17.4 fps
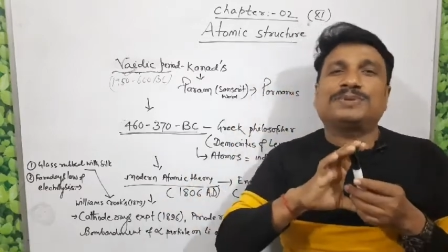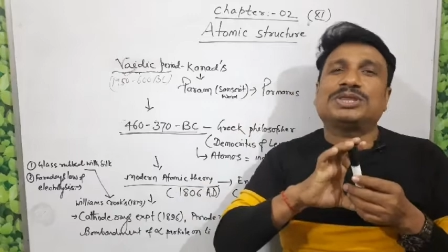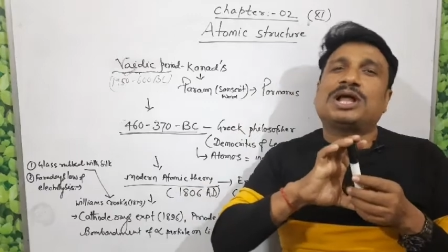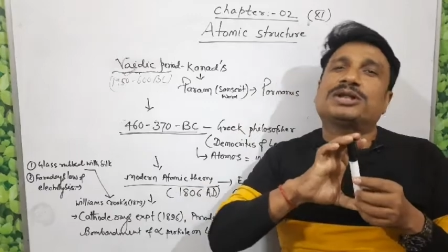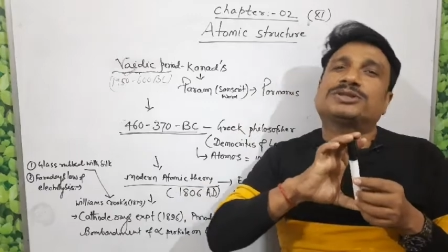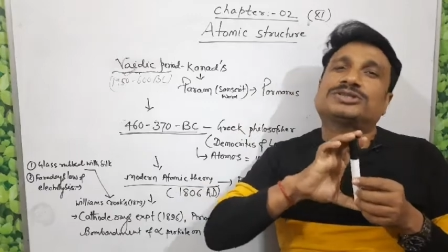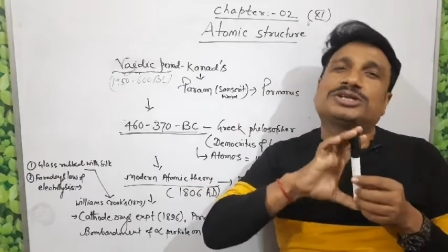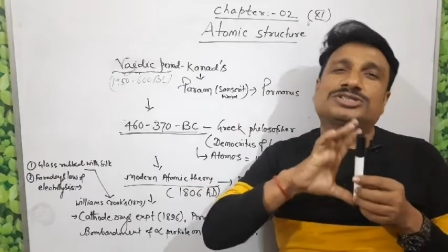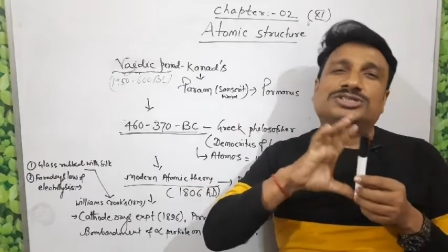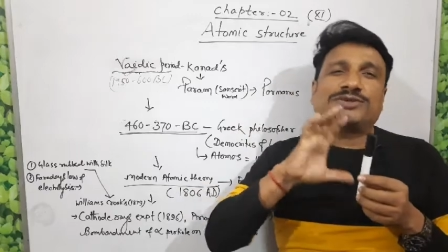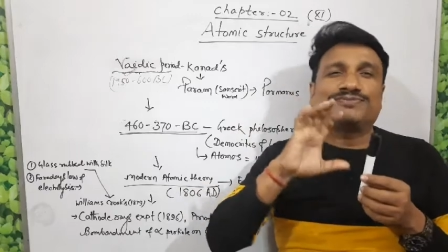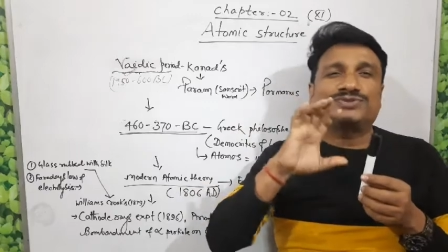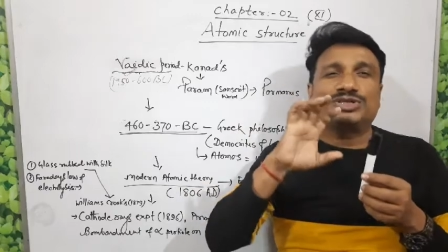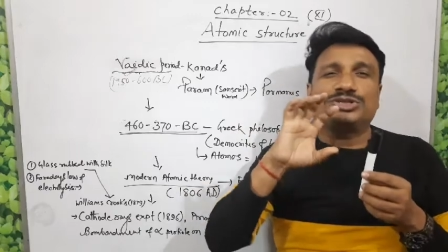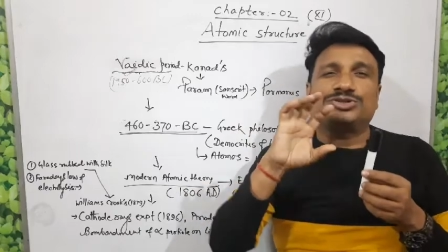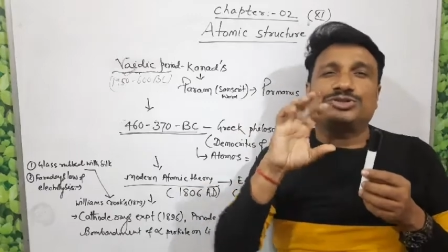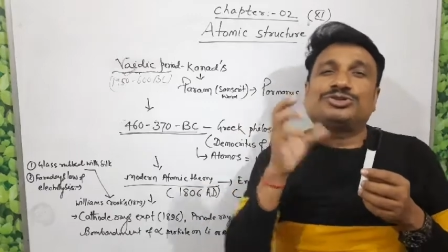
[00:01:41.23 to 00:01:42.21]
पदार्थ का
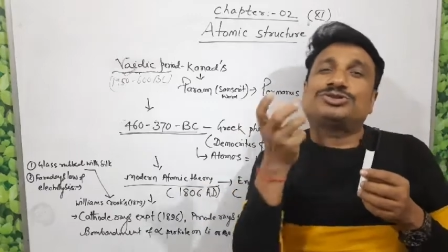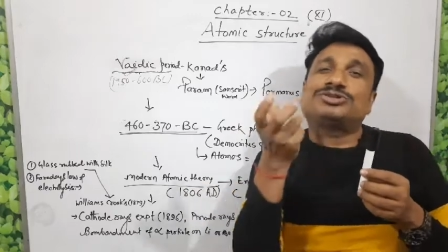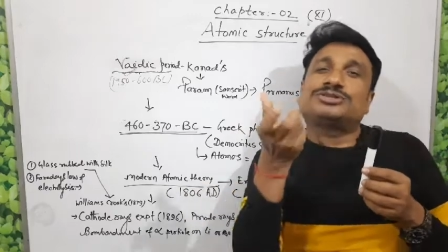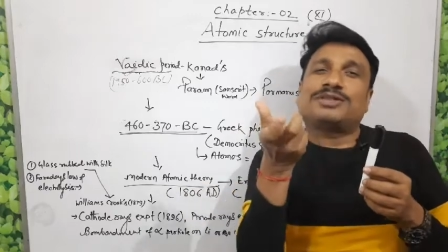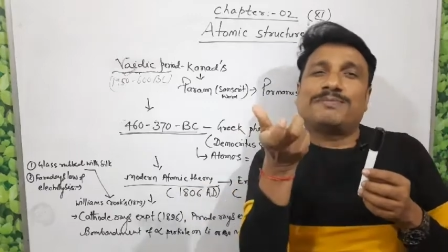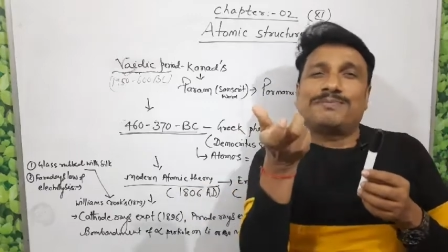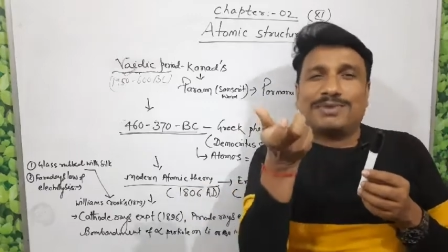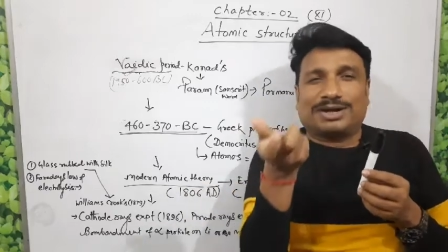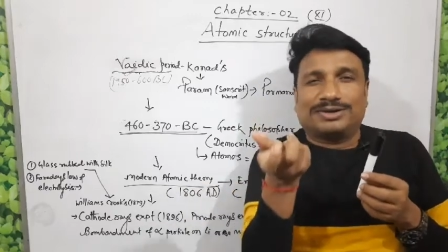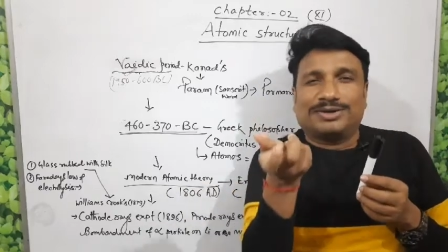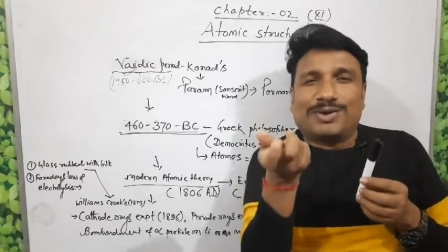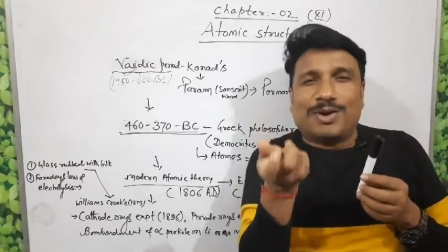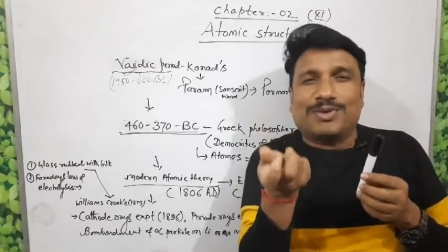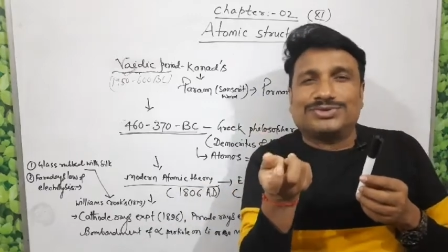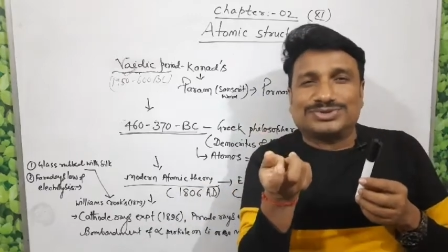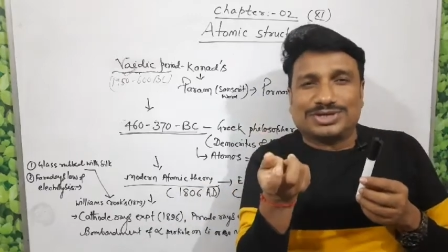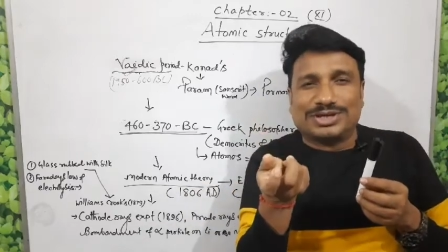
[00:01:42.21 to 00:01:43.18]
सबसे शुद्धतम कण
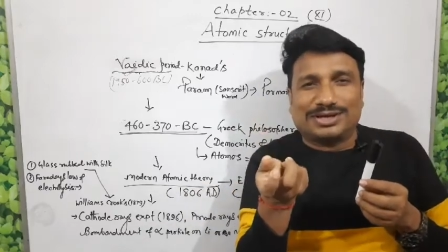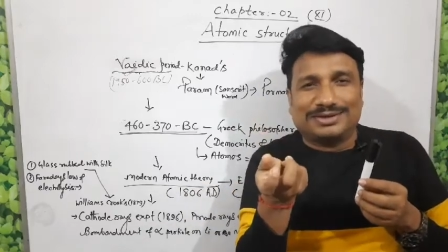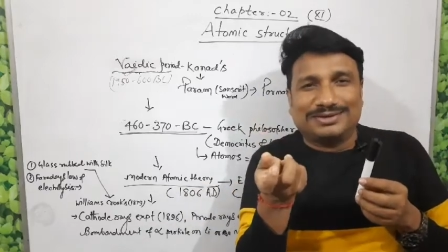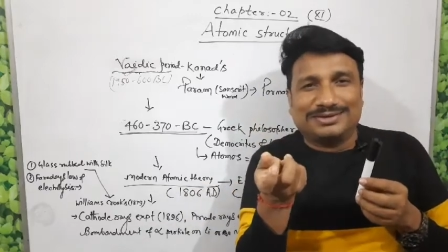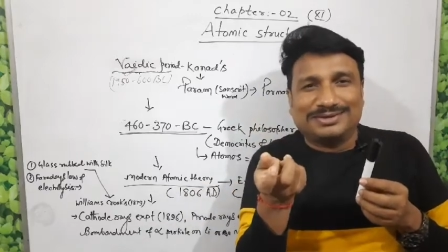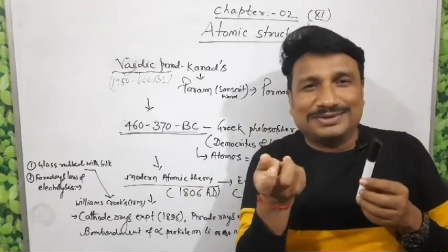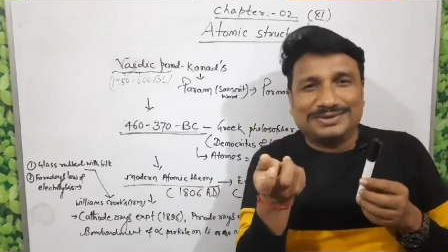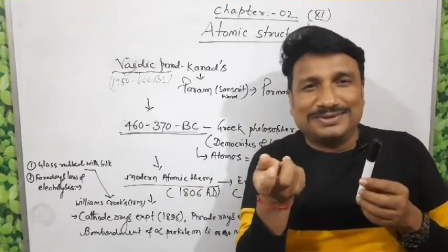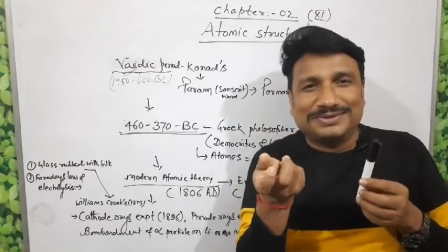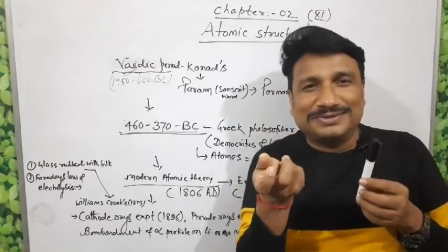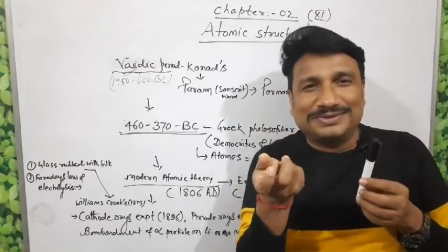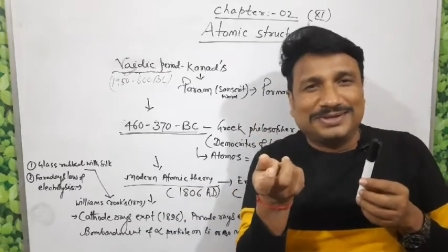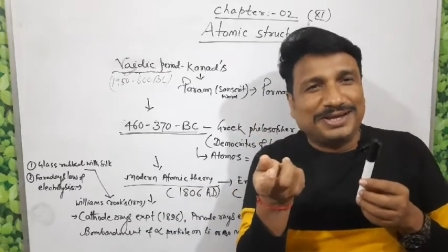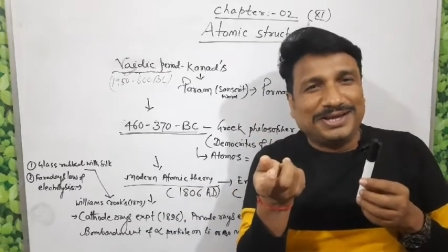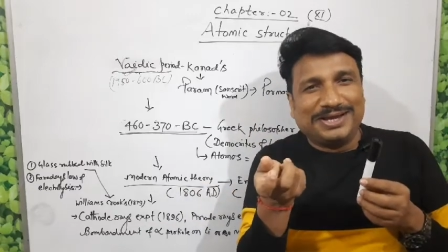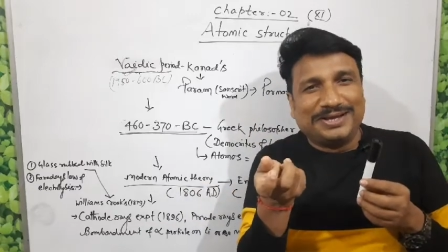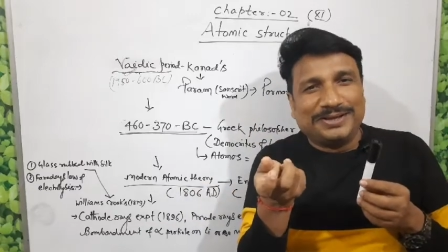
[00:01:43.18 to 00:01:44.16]
कौन सा है
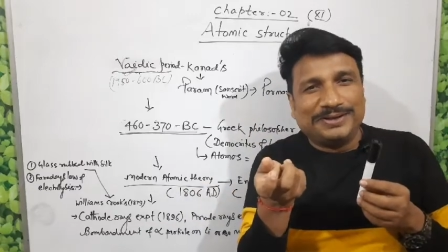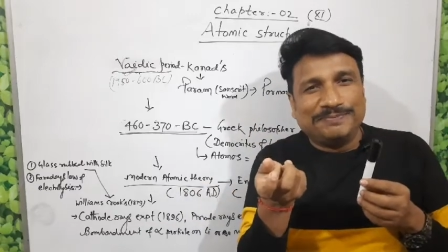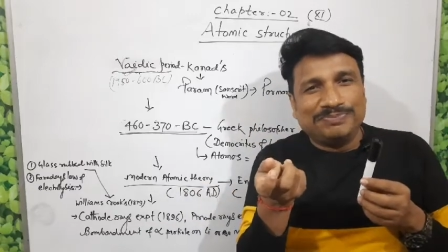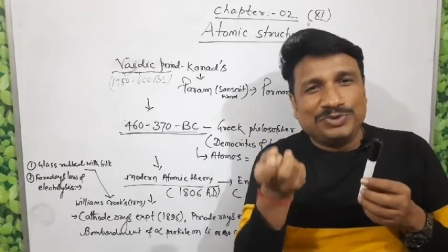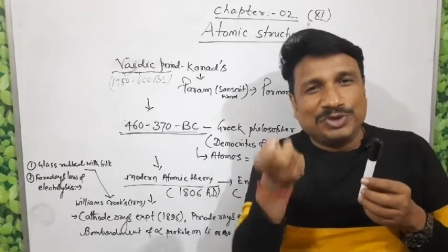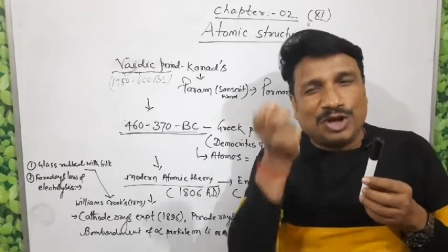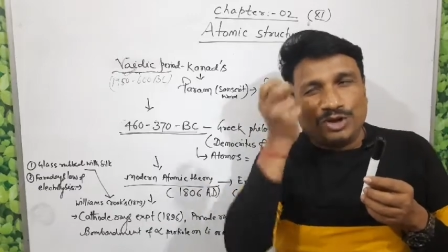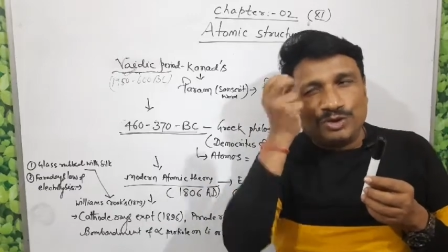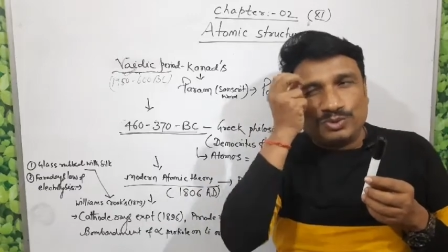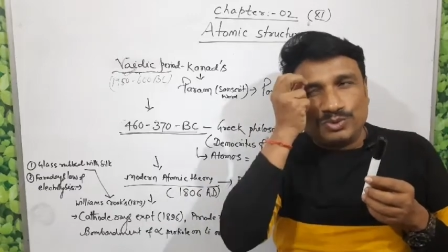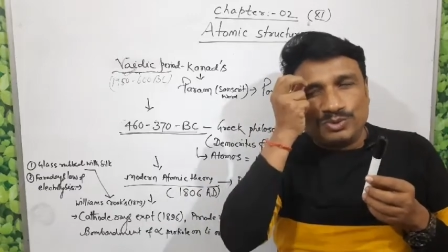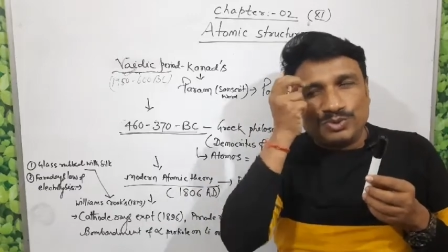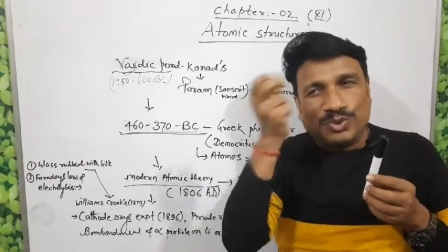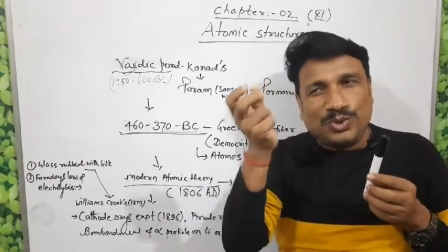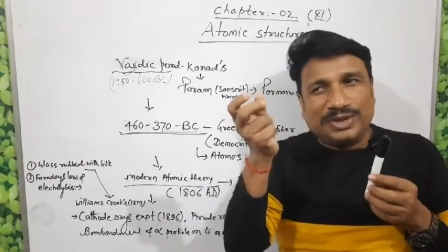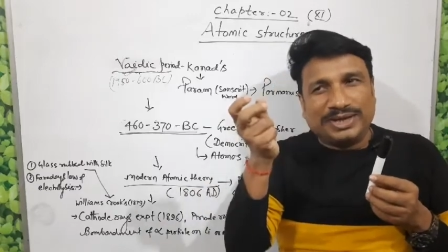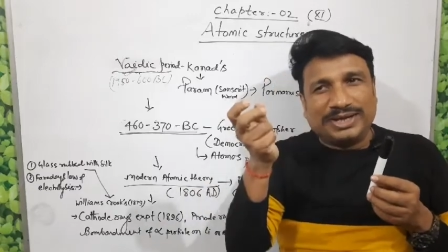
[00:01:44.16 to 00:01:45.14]
ठीक है और
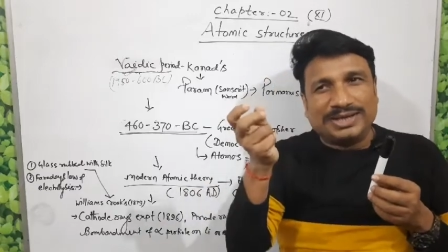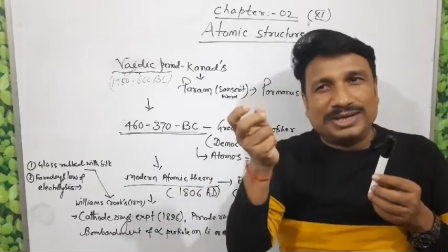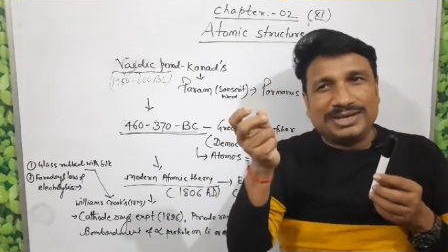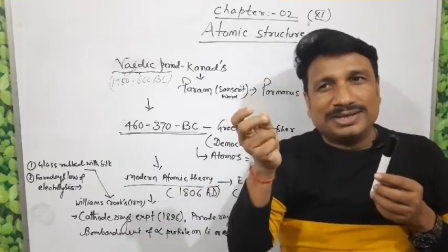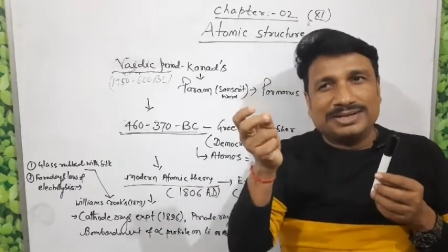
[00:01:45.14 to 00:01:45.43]
उन्होंने